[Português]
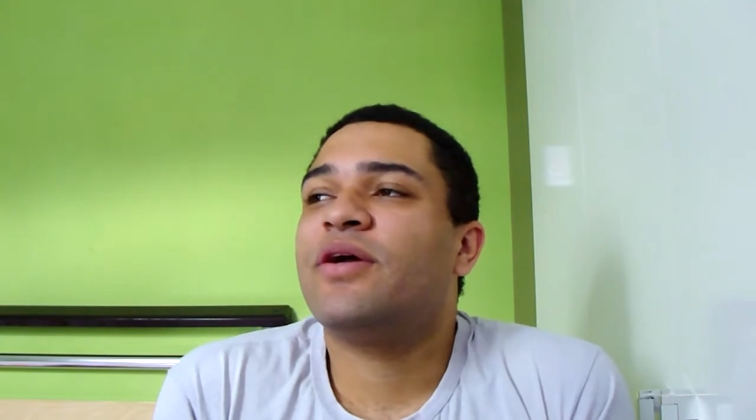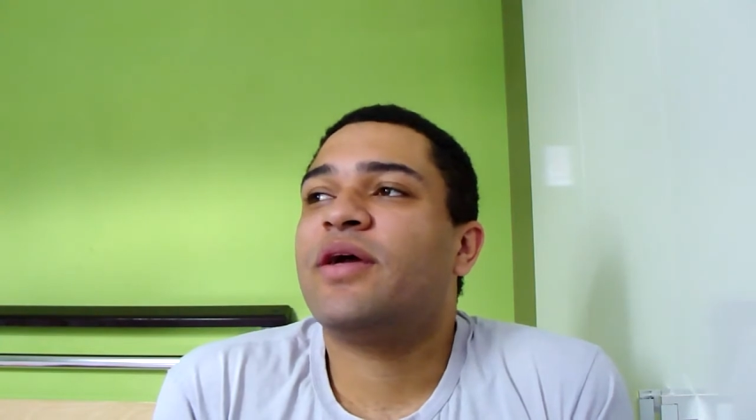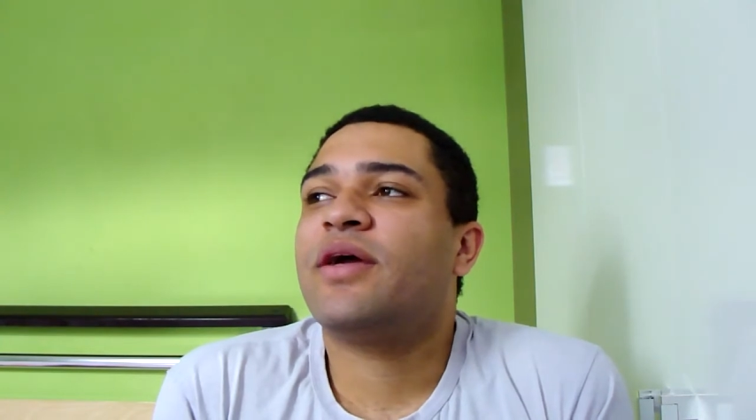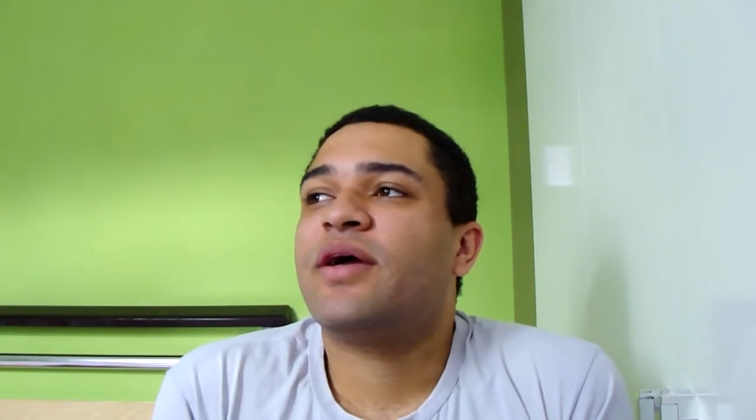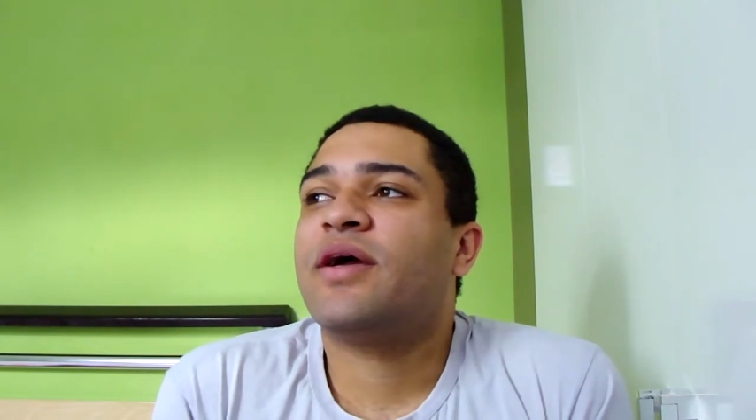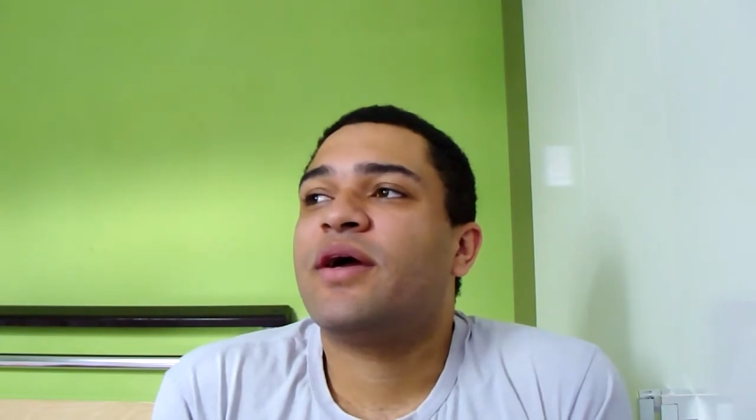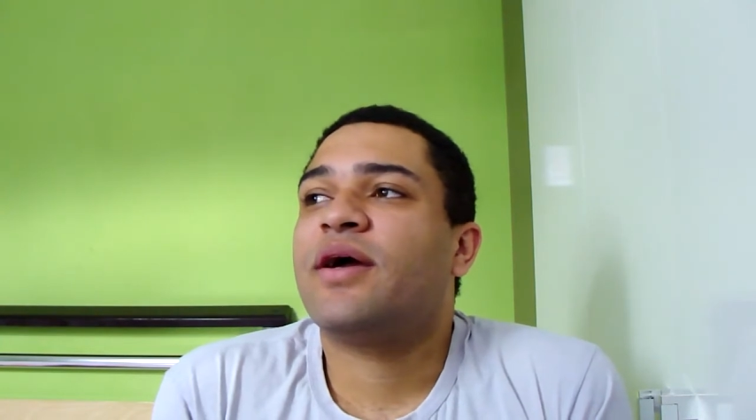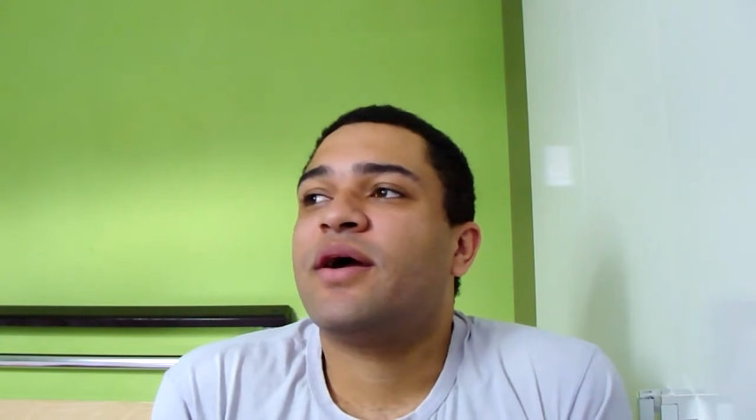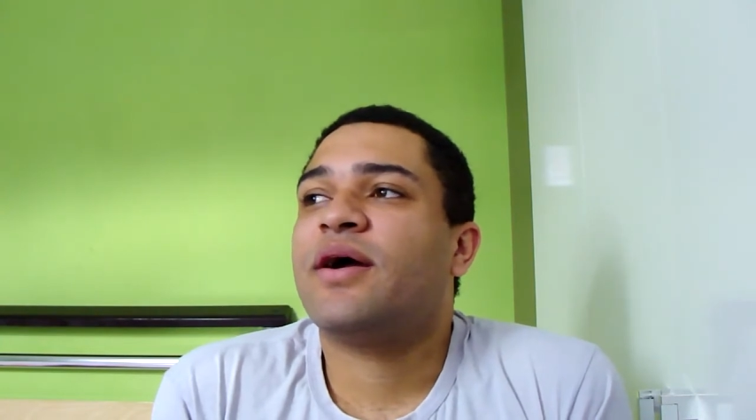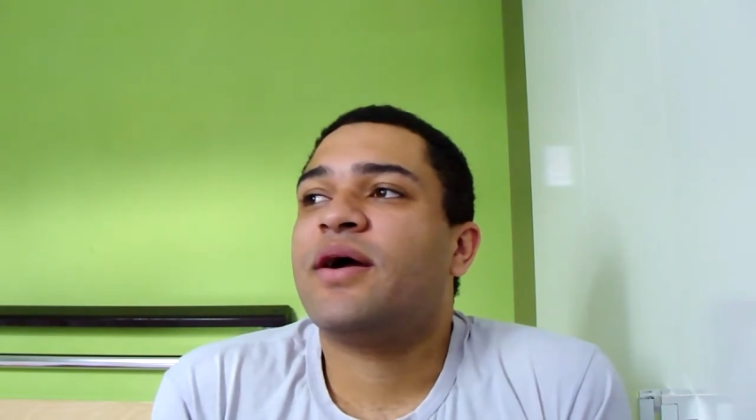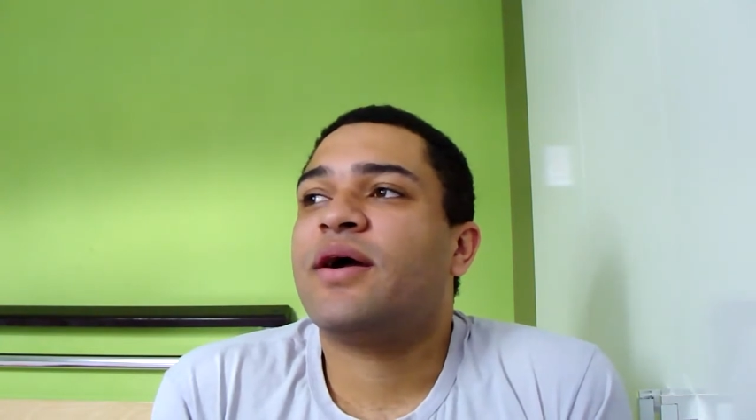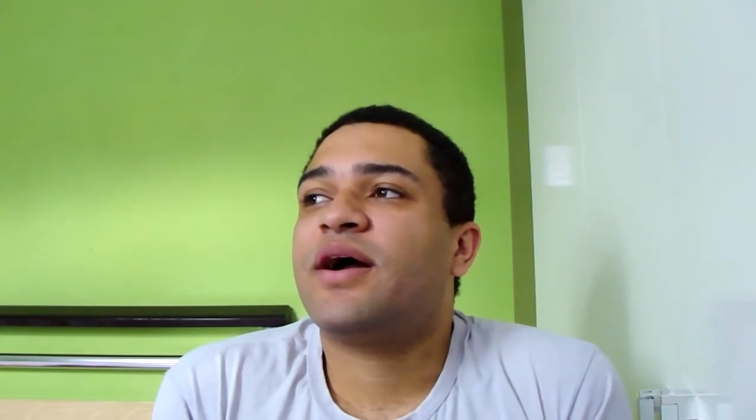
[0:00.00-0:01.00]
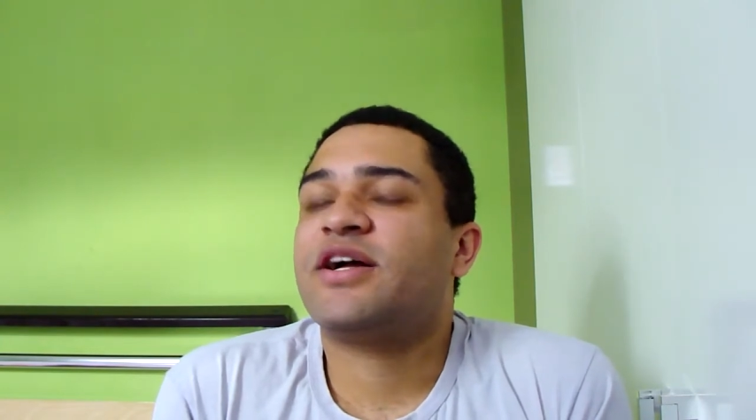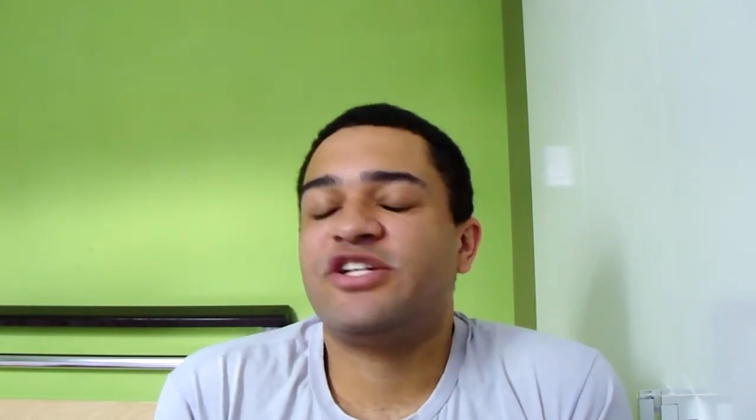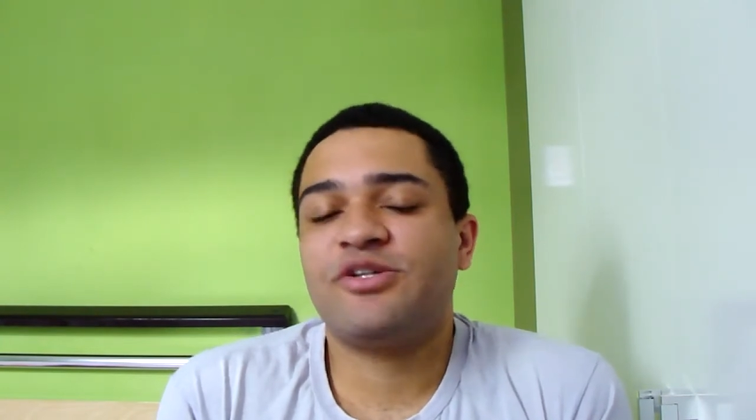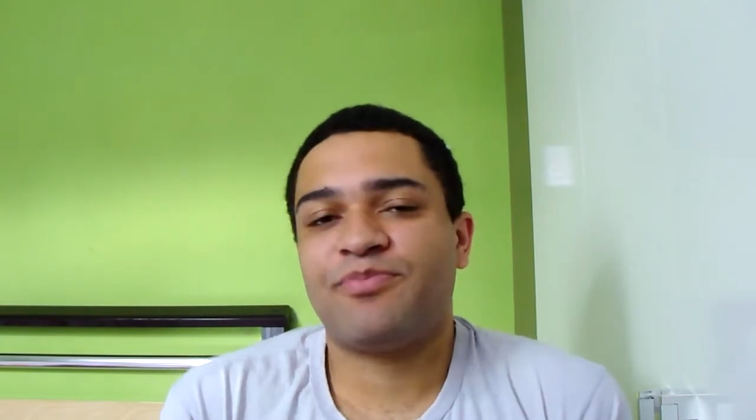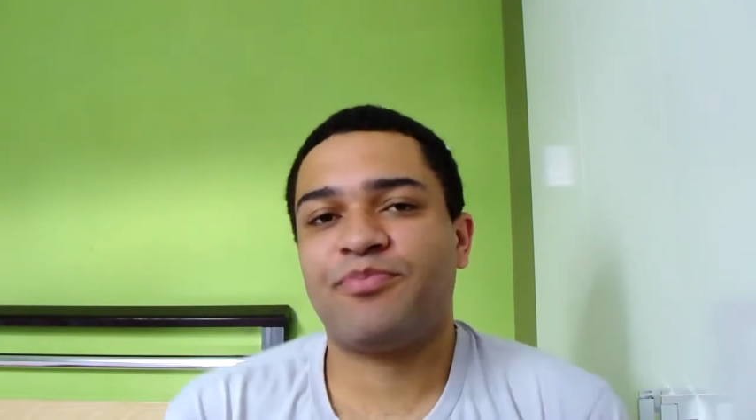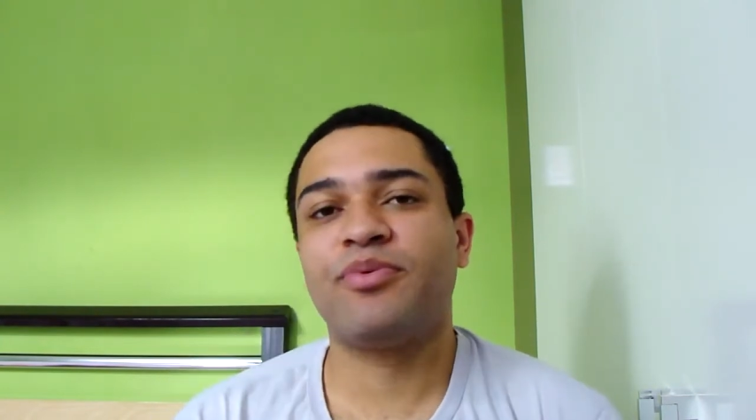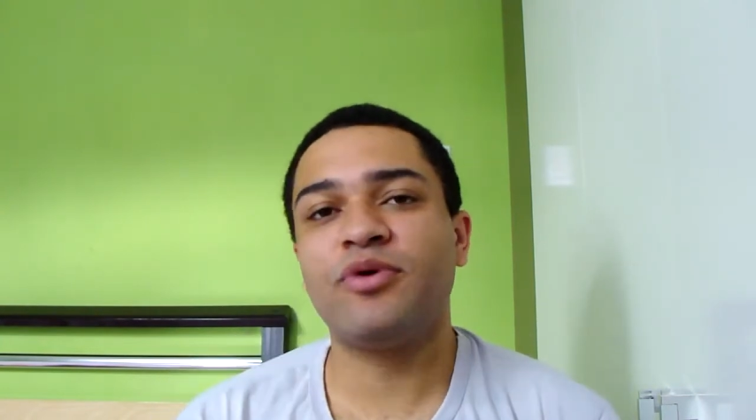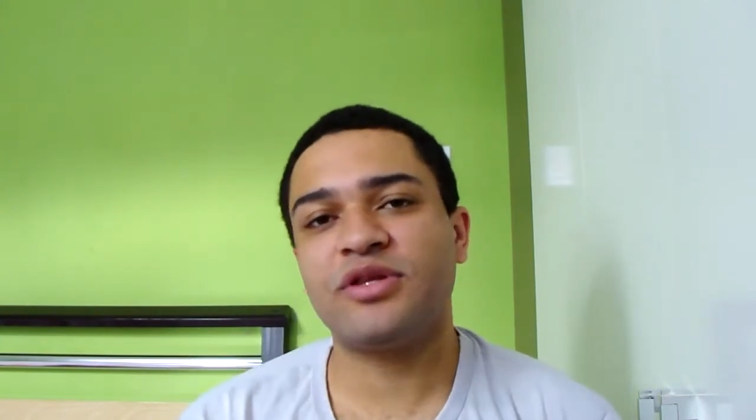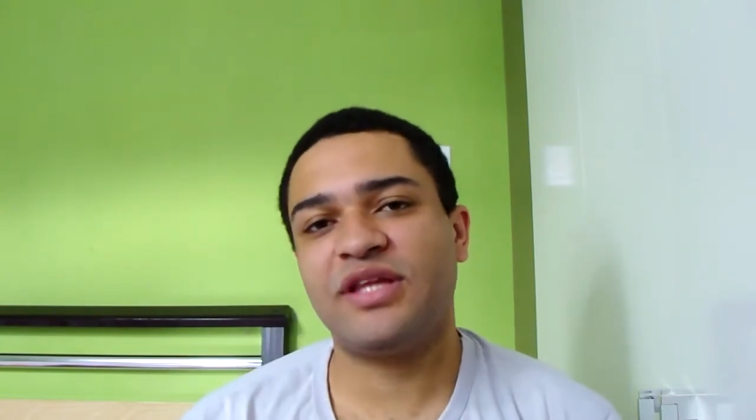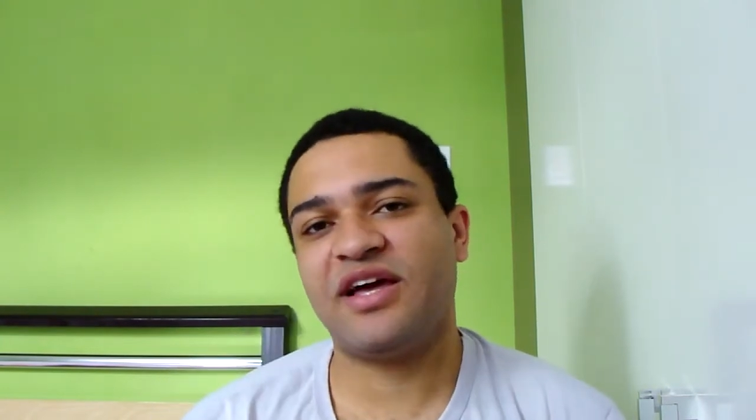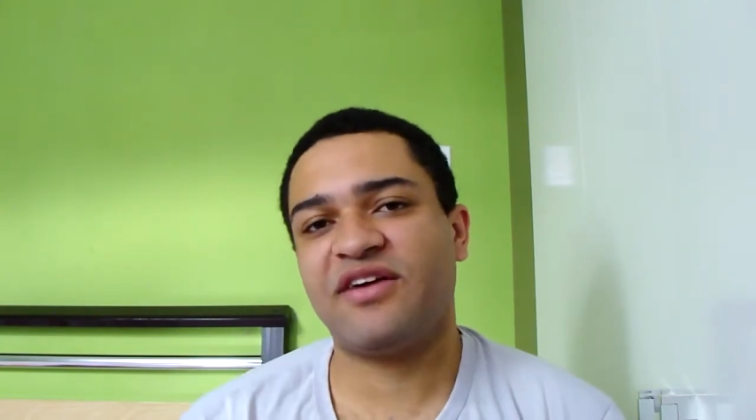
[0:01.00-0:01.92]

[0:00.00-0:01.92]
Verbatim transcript: É, a gente, por ter